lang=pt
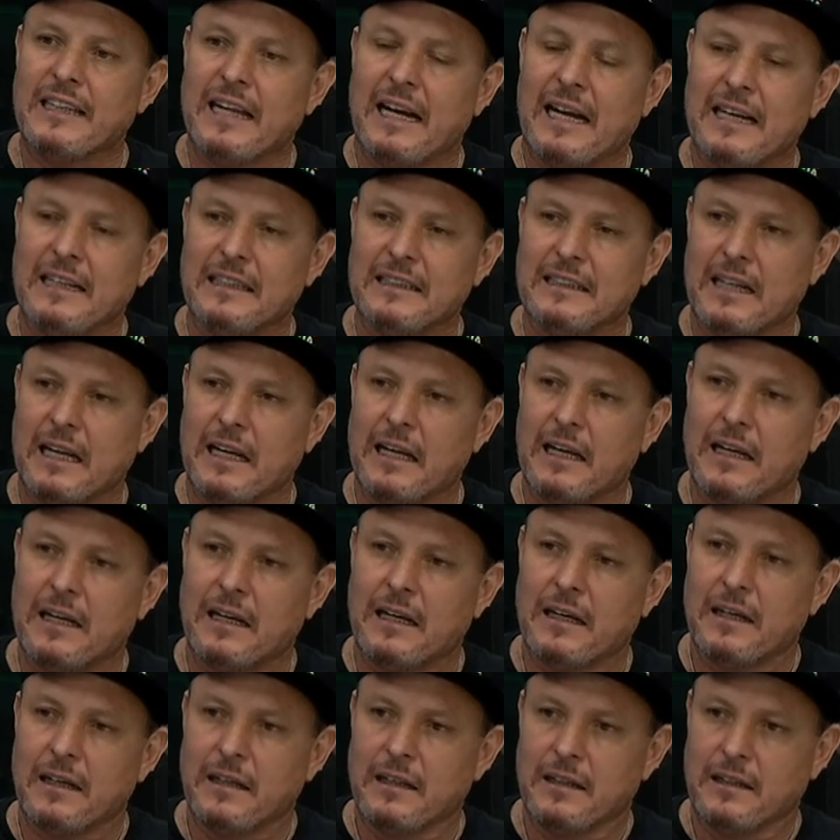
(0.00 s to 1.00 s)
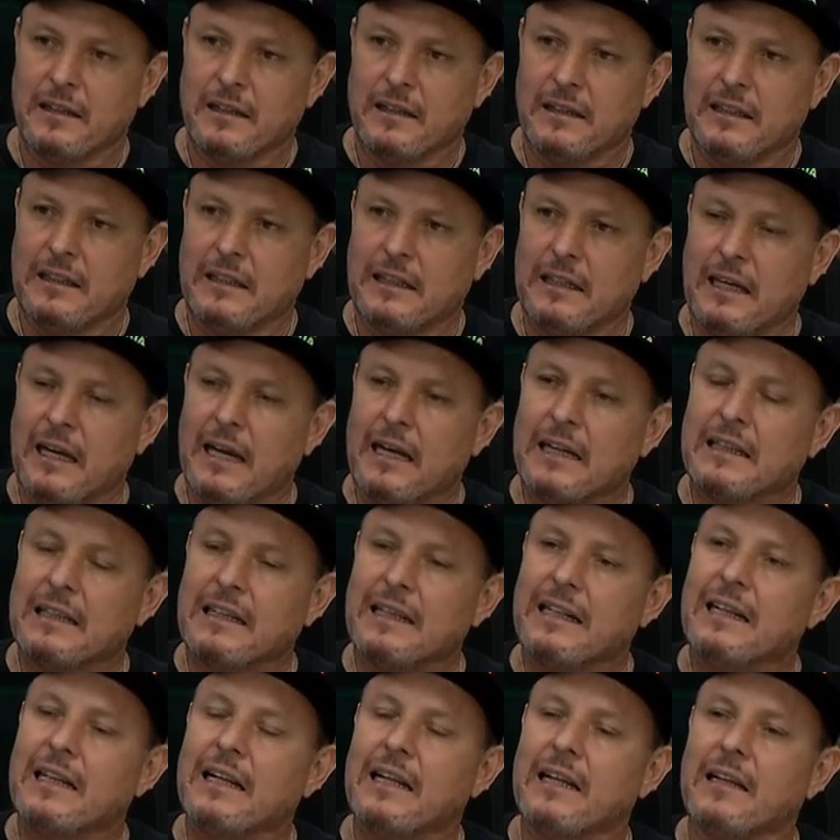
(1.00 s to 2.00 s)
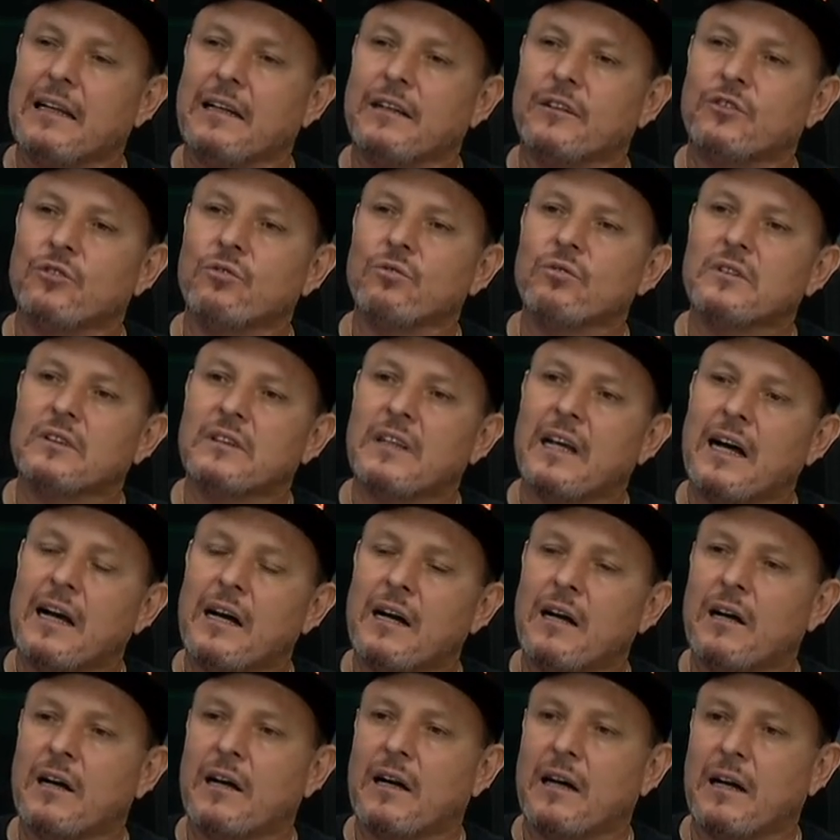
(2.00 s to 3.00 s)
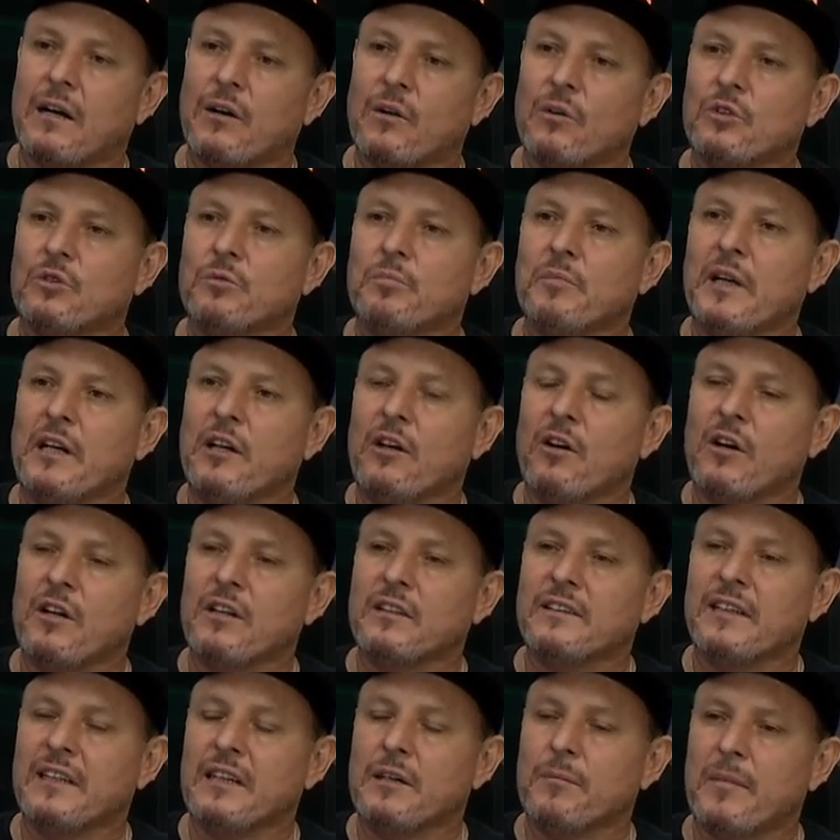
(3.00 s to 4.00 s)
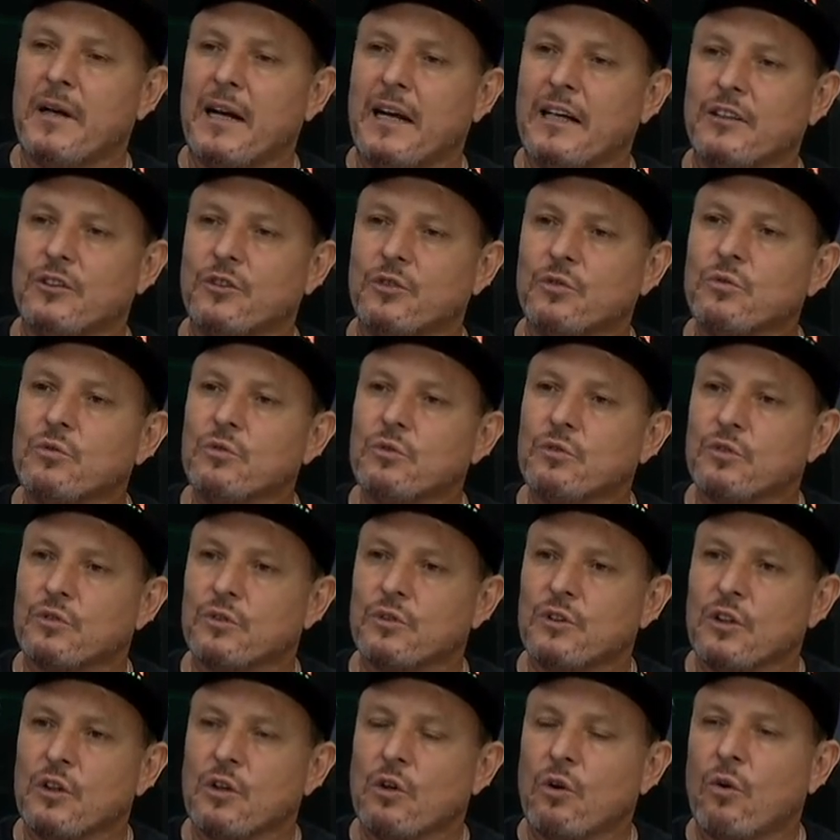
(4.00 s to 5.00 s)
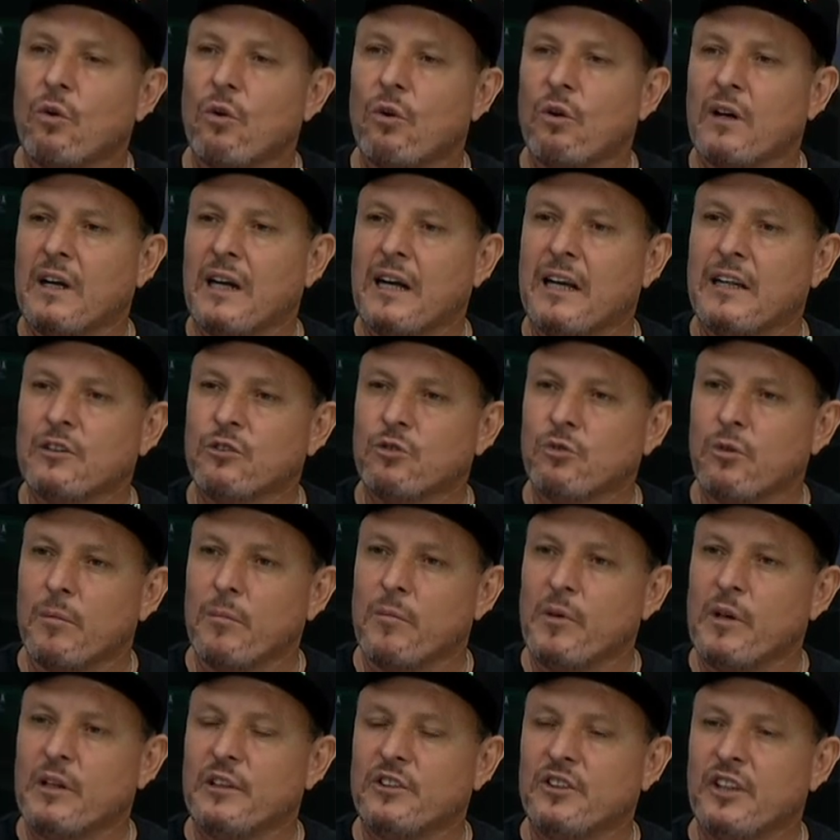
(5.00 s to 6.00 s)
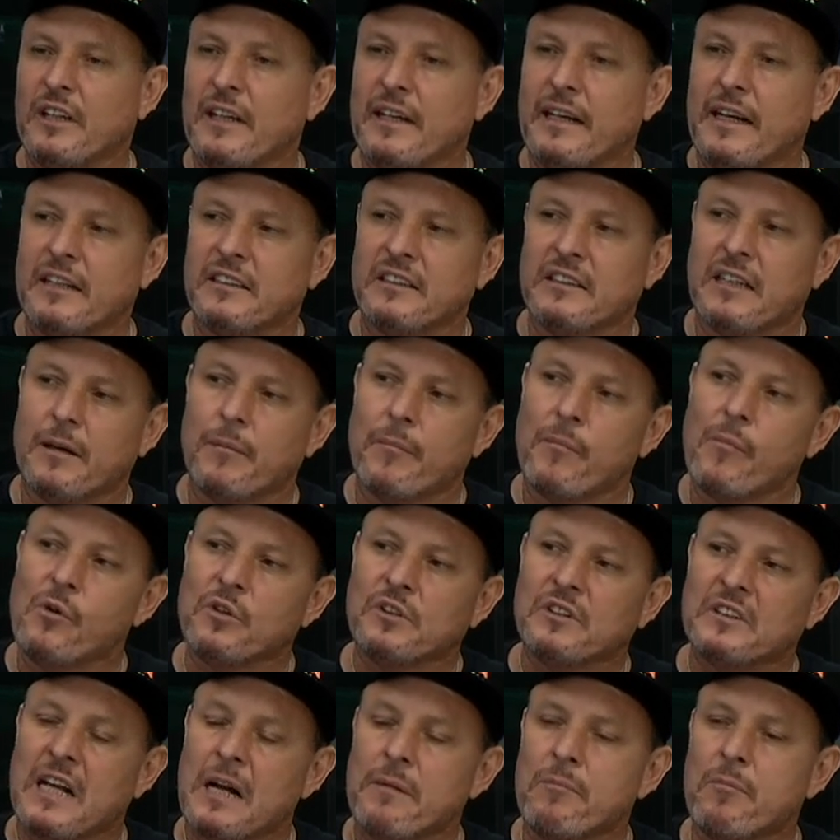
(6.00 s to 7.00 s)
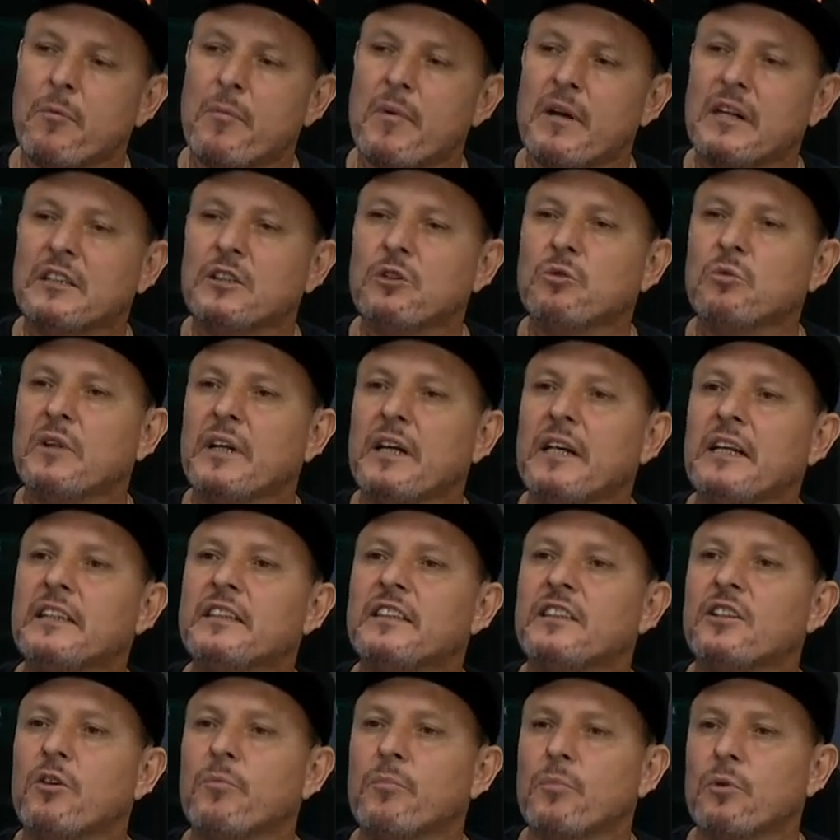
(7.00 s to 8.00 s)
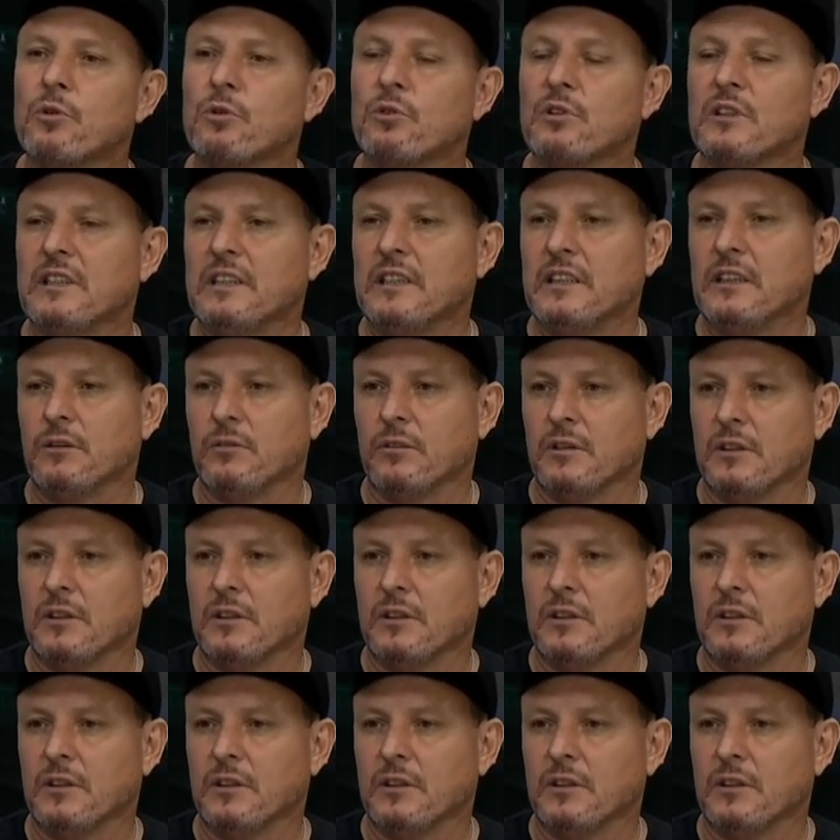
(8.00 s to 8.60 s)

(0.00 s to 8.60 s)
a ideia, que é juntar os melhores animais juntos, colocar a sua genética, mostrar para o Brasil o que eles estão produzindo.